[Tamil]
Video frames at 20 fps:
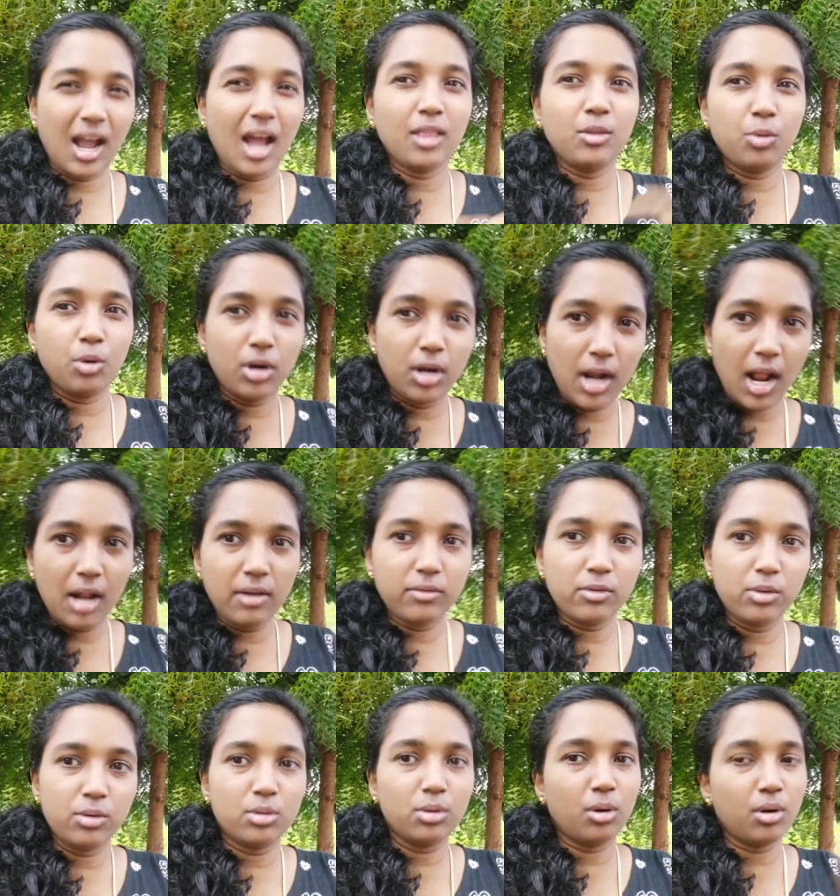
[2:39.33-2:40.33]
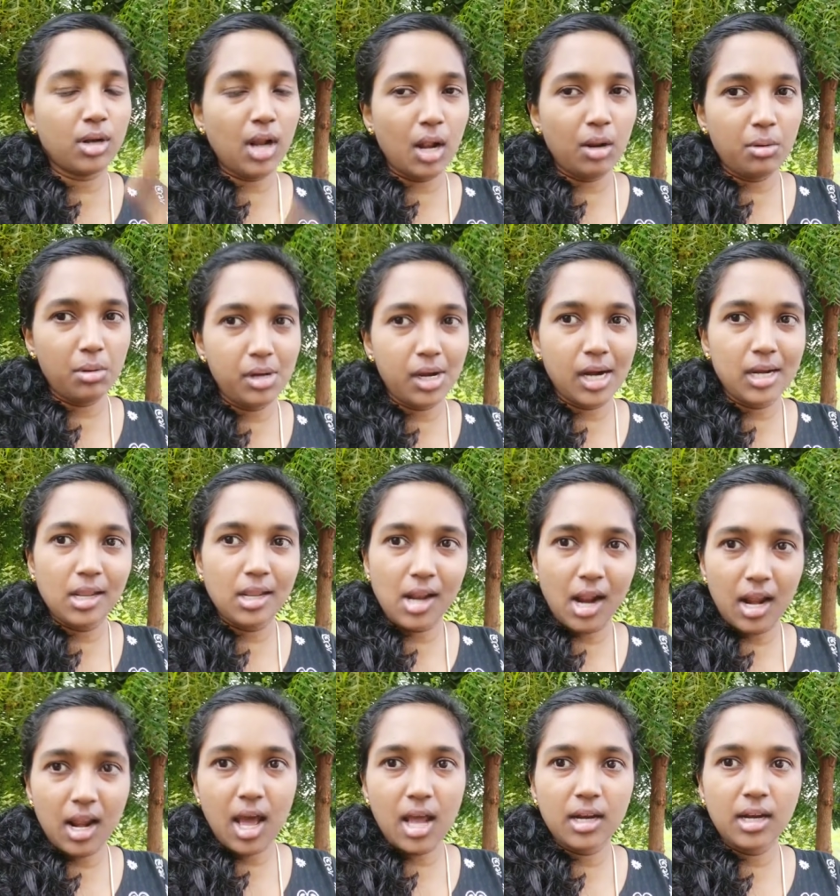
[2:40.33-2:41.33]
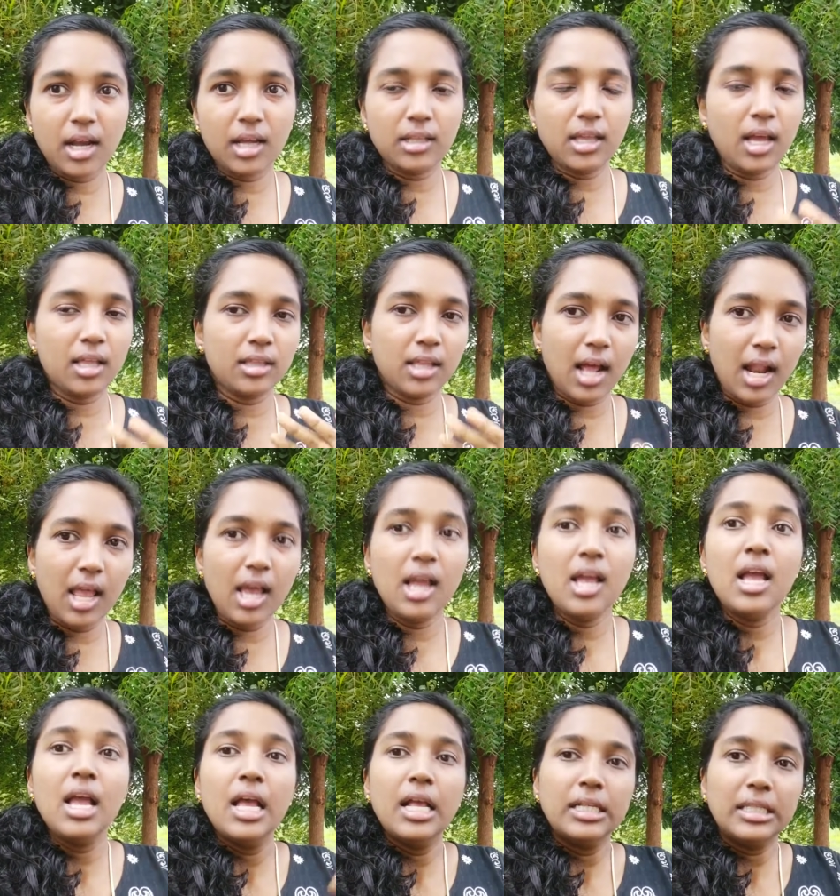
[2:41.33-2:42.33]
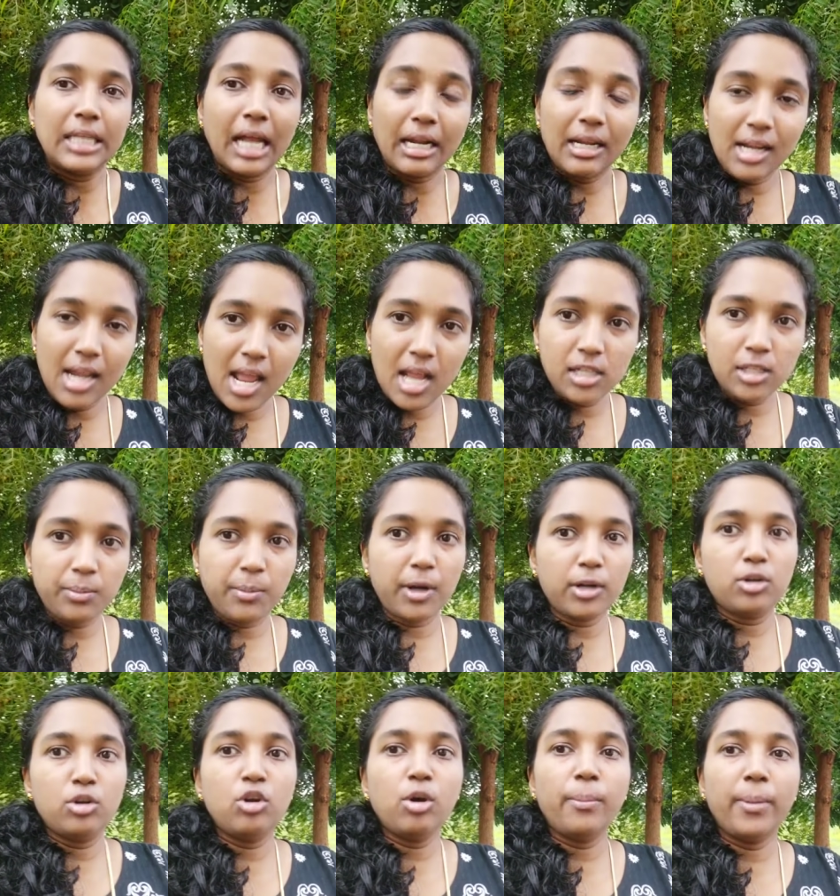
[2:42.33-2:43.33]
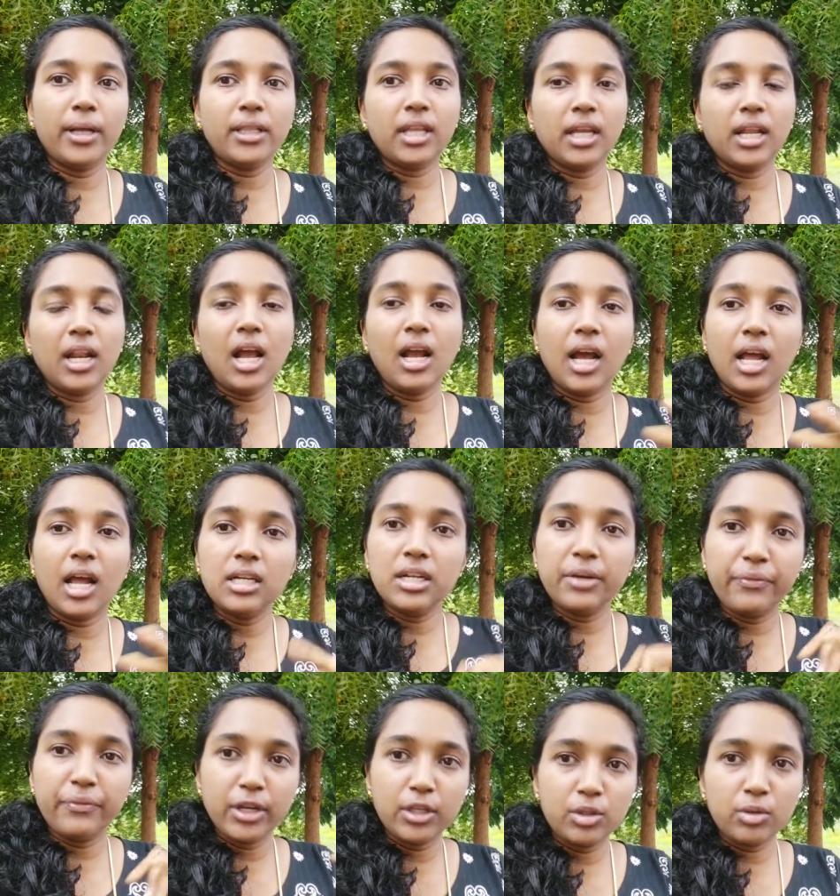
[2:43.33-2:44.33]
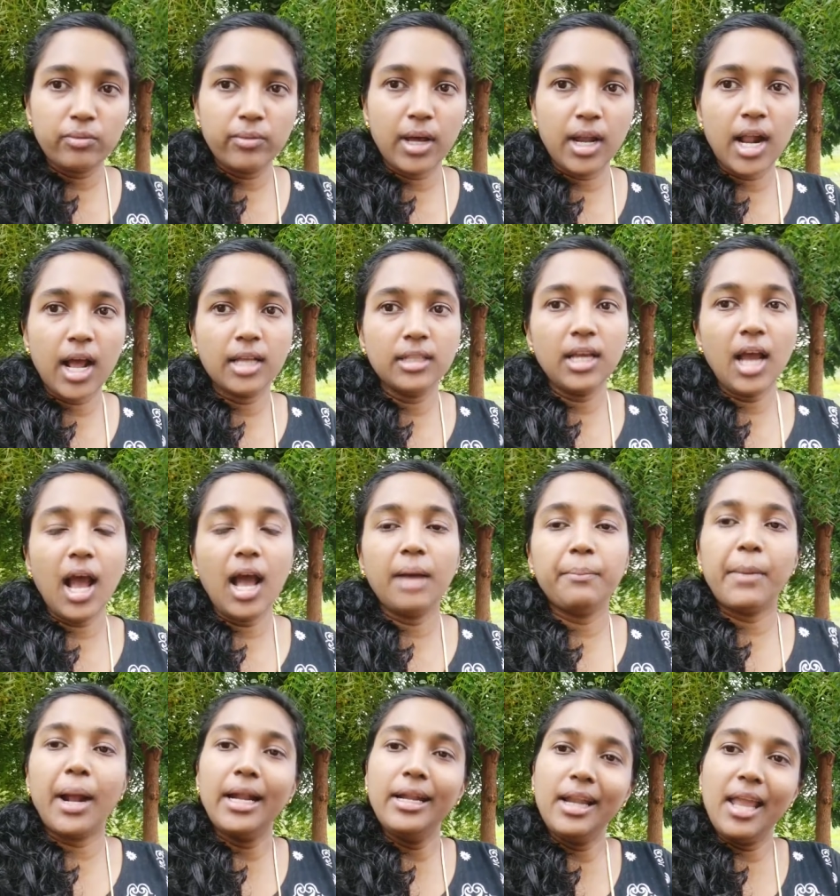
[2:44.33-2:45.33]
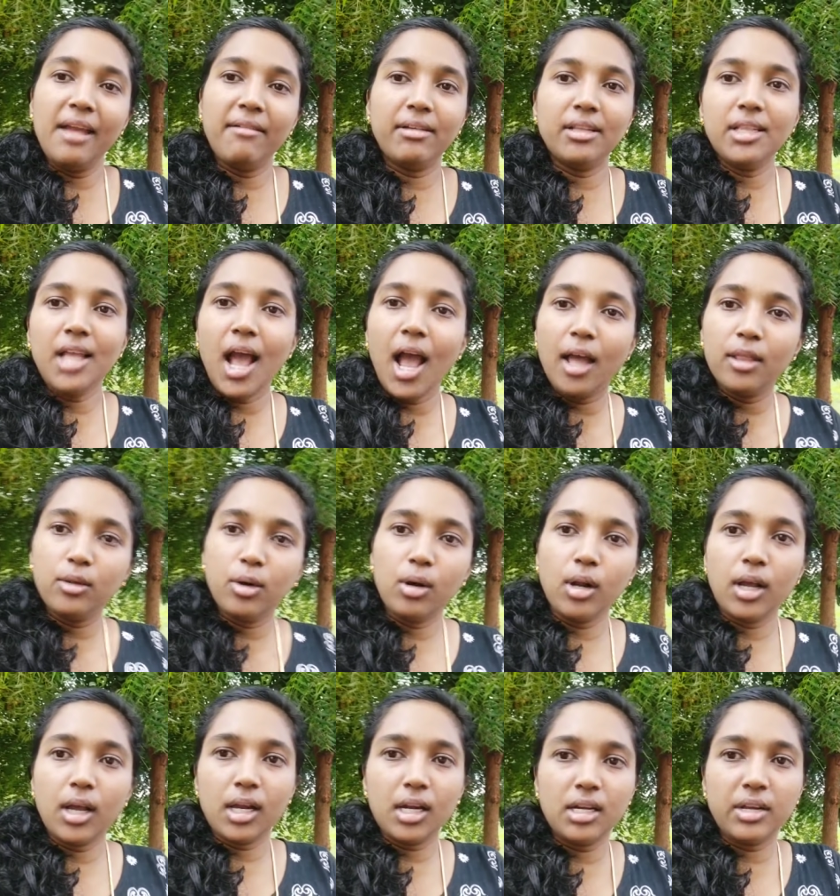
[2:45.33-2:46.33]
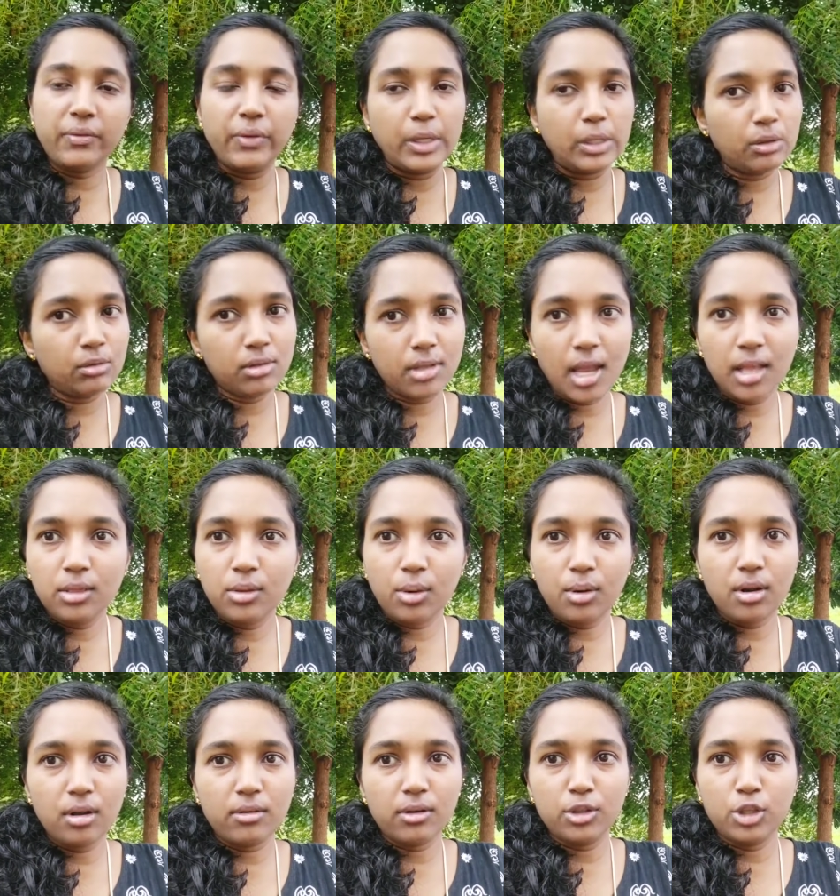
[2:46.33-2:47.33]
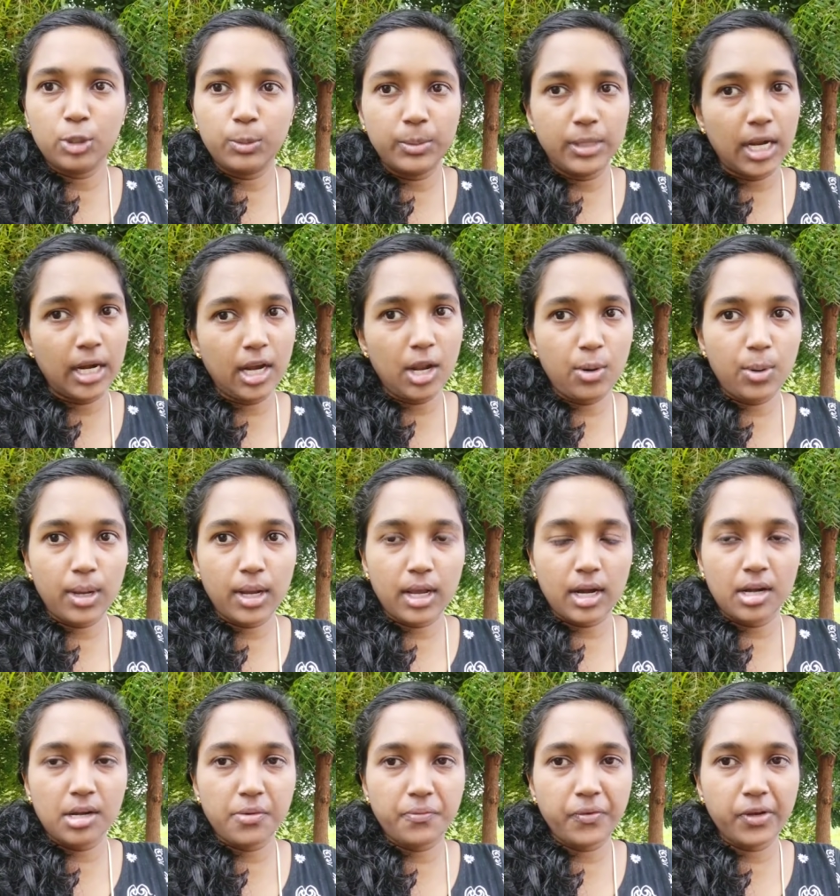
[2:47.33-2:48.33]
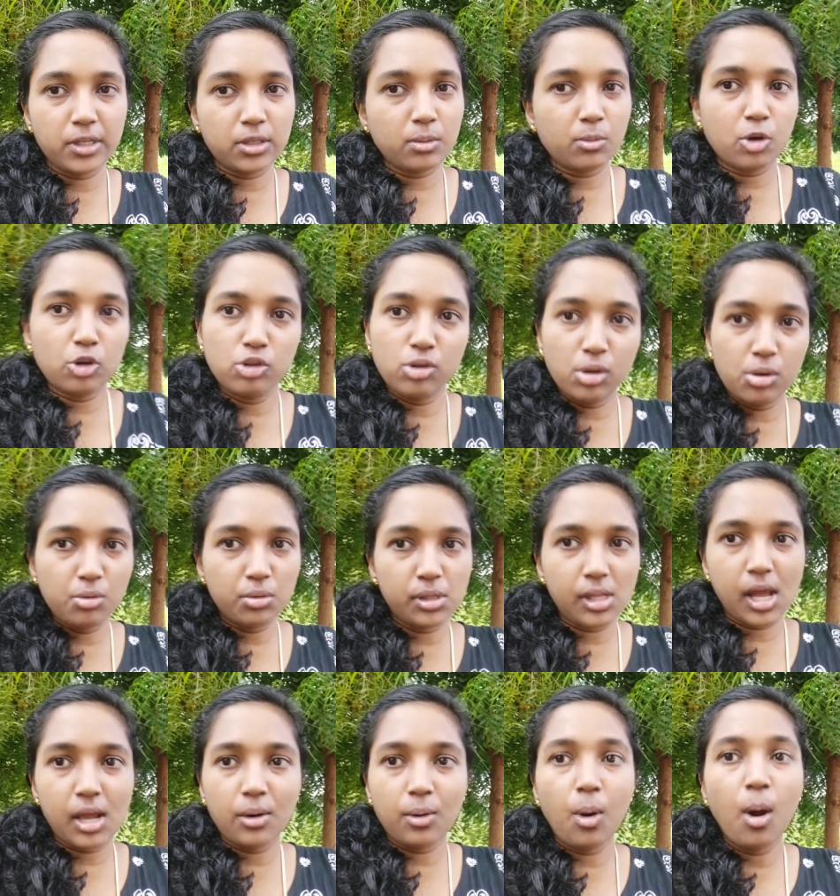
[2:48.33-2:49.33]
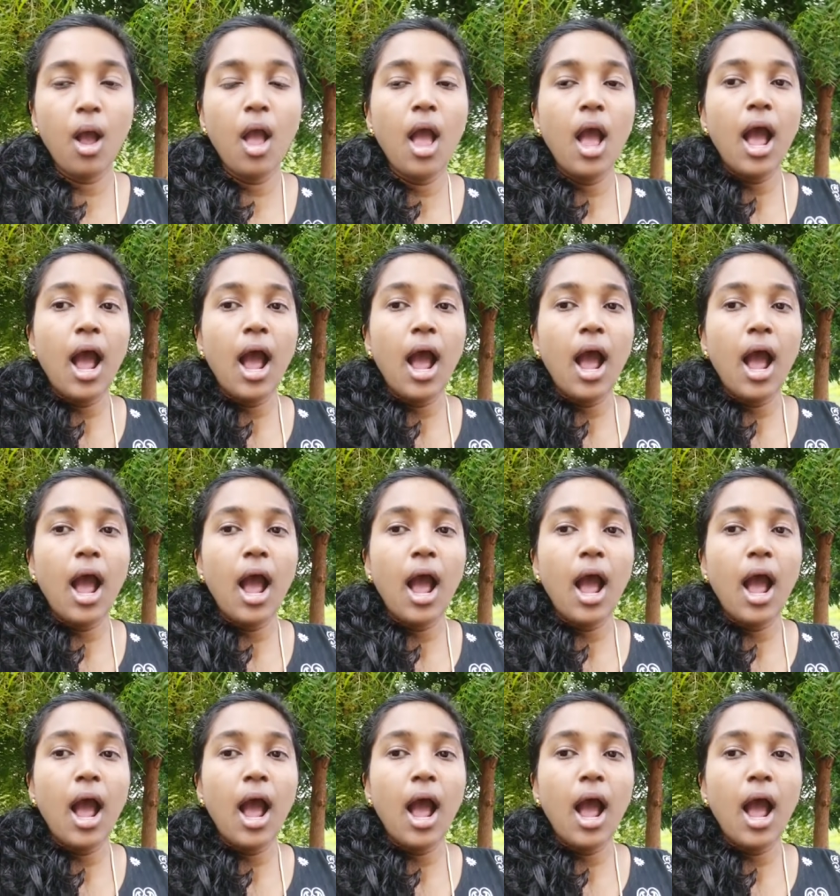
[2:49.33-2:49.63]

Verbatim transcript: அது ஒரு நாள் கொடுத்து ஒரு நாள் கொடுக்காட்டி நல்லா இருக்காது அதனால சண்டேஸ் மட்டும் பார்த்தீங்கன்னா கரண்ட் அஃபேர்ஸும் வராது மண்டே வந்து அதோட கரண்ட் அஃபேர்ஸும் சேர்த்து உங்களுக்கு வந்துடும் சண்டேவோட கரண்ட் அஃபேர்ஸும் கொஞ்சம் நியூஸ் தான் இருக்கும்